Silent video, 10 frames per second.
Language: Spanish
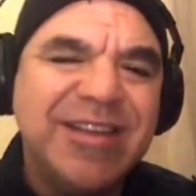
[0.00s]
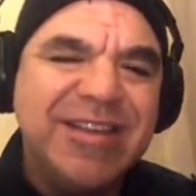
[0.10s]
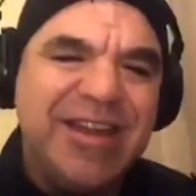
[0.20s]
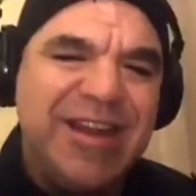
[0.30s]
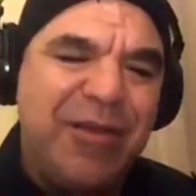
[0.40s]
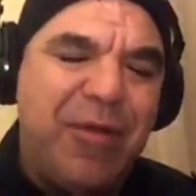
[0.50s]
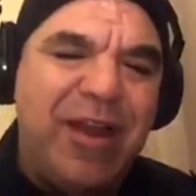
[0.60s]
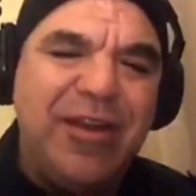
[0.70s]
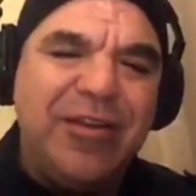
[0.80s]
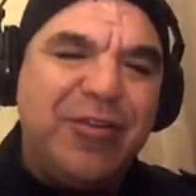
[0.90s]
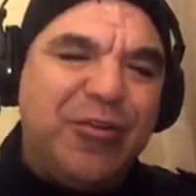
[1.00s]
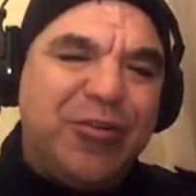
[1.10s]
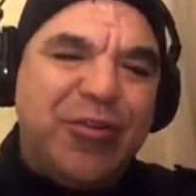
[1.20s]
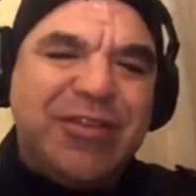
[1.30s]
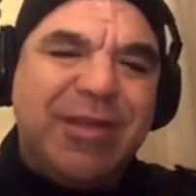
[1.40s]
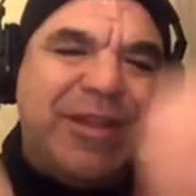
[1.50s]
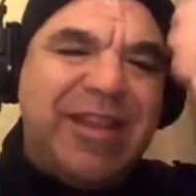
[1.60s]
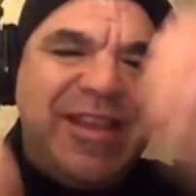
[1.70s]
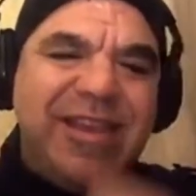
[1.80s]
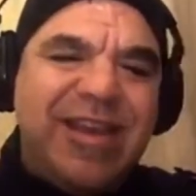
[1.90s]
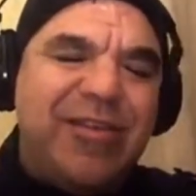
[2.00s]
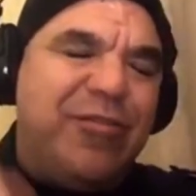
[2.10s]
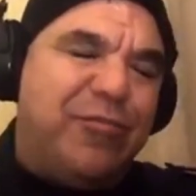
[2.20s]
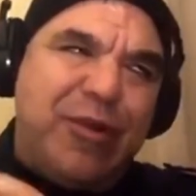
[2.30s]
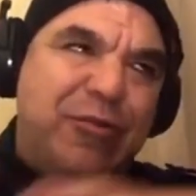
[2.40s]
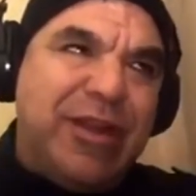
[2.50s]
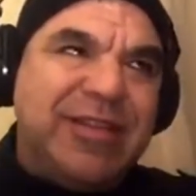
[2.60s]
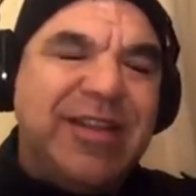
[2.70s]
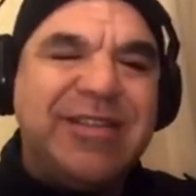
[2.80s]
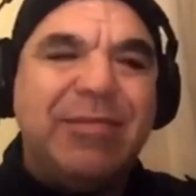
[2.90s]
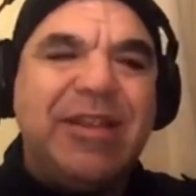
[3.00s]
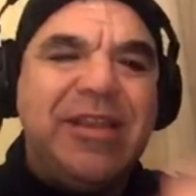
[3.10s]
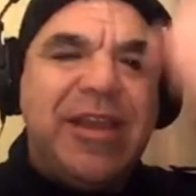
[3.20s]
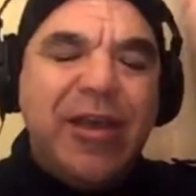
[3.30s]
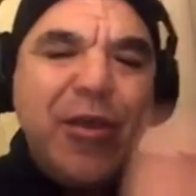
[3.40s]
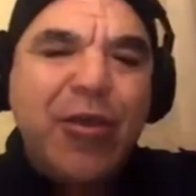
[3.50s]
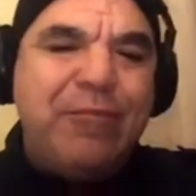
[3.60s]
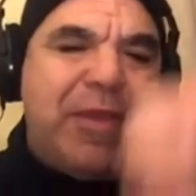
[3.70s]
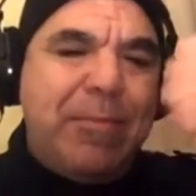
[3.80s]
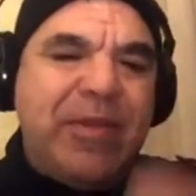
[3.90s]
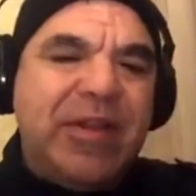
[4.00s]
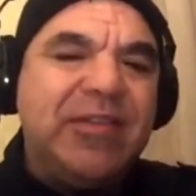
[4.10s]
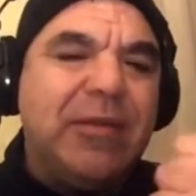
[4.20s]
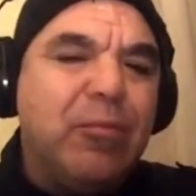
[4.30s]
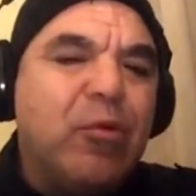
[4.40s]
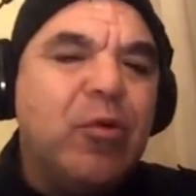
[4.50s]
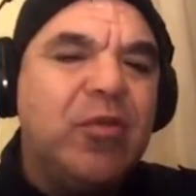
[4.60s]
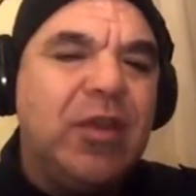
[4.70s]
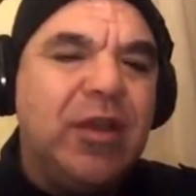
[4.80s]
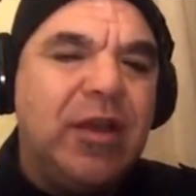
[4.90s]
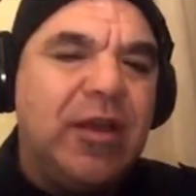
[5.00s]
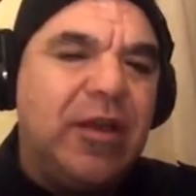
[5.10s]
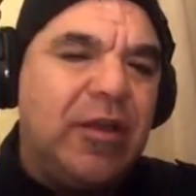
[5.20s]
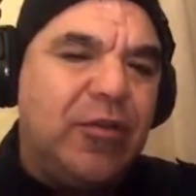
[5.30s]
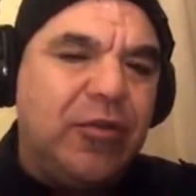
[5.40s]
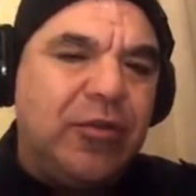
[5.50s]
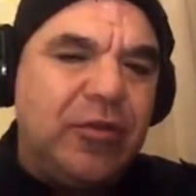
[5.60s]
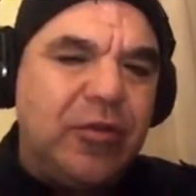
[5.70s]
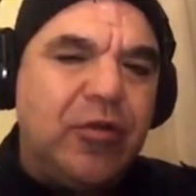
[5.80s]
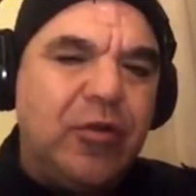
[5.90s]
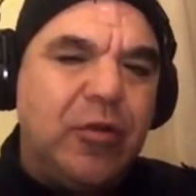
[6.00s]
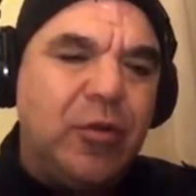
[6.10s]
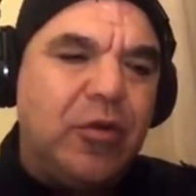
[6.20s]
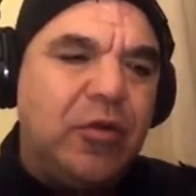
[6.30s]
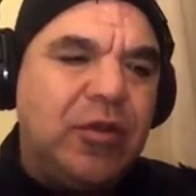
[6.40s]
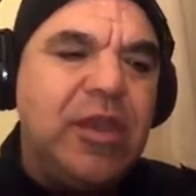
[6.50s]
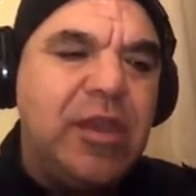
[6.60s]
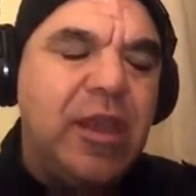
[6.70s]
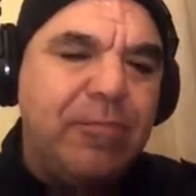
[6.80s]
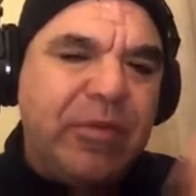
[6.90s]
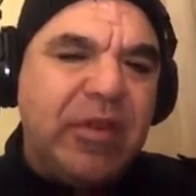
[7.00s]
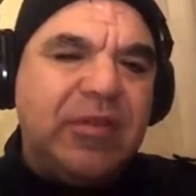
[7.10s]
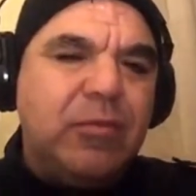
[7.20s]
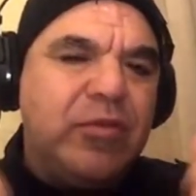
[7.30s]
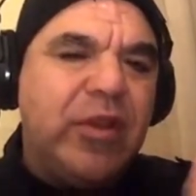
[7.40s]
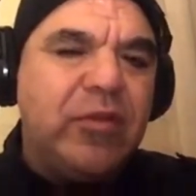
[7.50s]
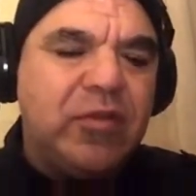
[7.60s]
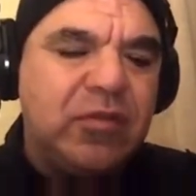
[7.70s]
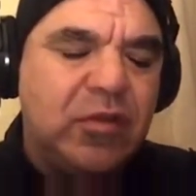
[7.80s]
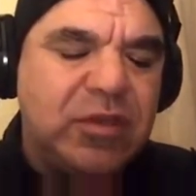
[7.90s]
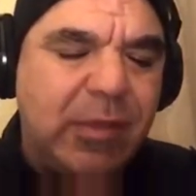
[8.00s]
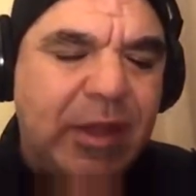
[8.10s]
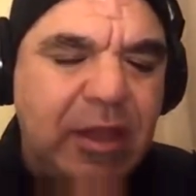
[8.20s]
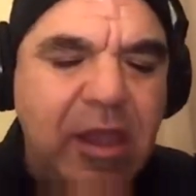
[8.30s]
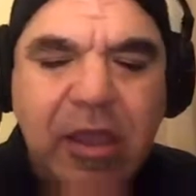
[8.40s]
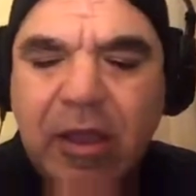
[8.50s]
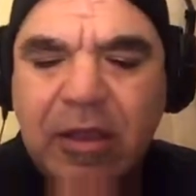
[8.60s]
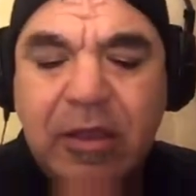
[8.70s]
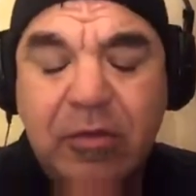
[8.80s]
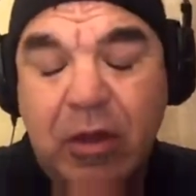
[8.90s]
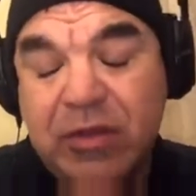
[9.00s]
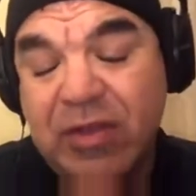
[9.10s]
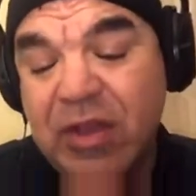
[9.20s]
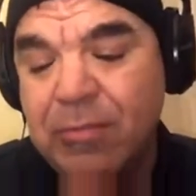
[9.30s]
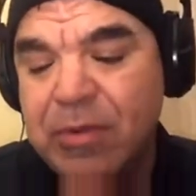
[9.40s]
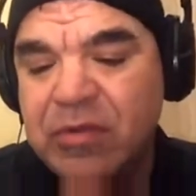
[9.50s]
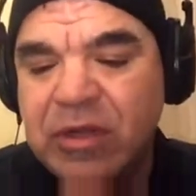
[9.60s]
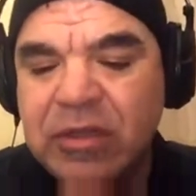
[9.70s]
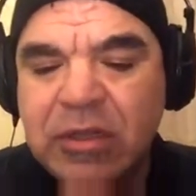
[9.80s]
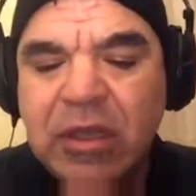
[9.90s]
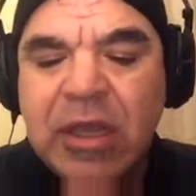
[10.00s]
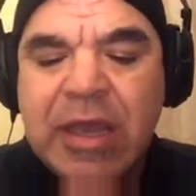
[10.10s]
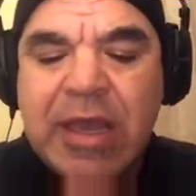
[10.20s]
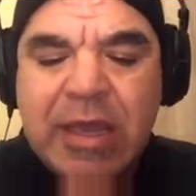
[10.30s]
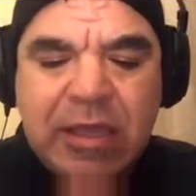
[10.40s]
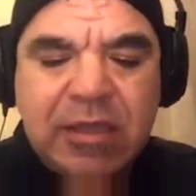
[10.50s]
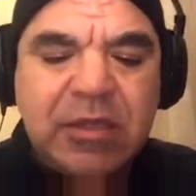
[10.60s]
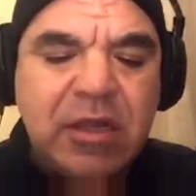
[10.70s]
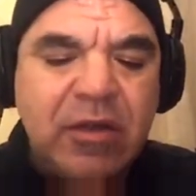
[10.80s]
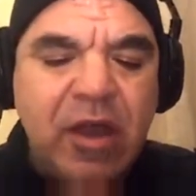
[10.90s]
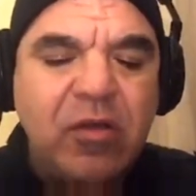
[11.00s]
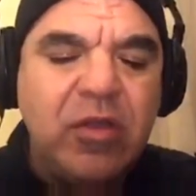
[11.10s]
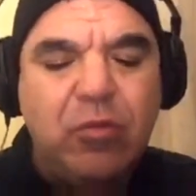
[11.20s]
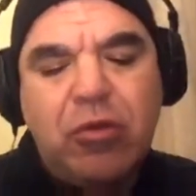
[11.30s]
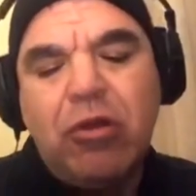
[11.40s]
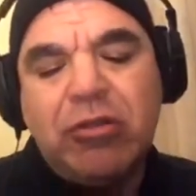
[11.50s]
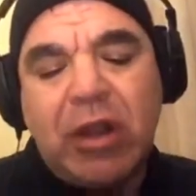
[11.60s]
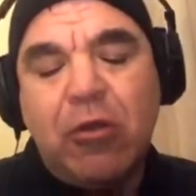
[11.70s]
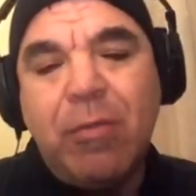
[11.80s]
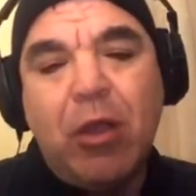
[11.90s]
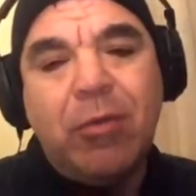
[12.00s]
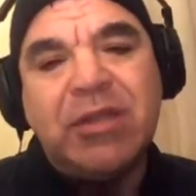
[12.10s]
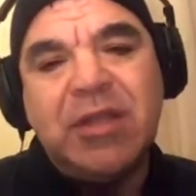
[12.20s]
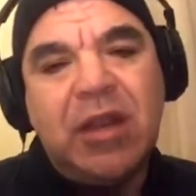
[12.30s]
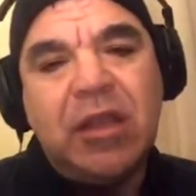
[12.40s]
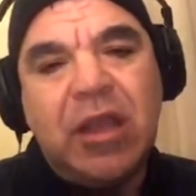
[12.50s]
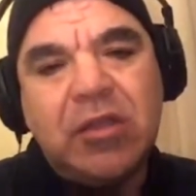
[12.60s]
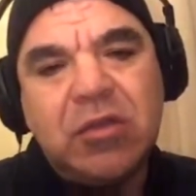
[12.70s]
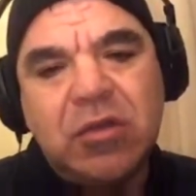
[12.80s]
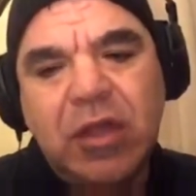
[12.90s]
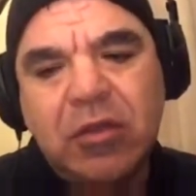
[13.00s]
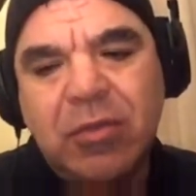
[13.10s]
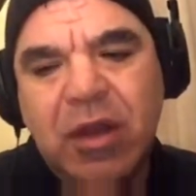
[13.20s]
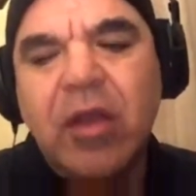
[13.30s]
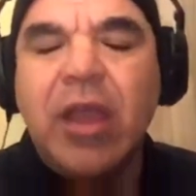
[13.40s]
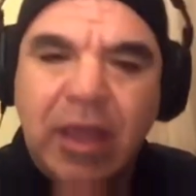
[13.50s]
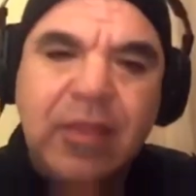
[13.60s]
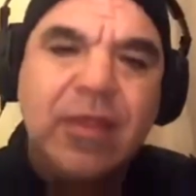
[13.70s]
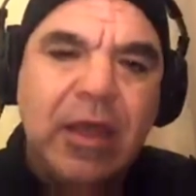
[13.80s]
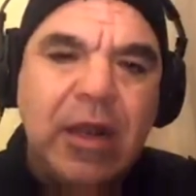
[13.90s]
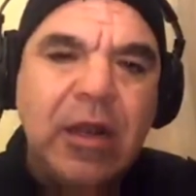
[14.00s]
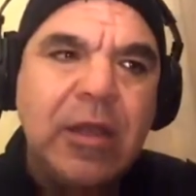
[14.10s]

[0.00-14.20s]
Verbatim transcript: en la cual con dos zapatillas o con, bueno, con una serie de zapatillas empiezan a hacer música, dos como DJ empiezan a hacer música con, zapatillas y una cosa bien impresionante. Y ese trabajo, que uno de los trabajos más comerciales que ha hecho David Manabe, es de él.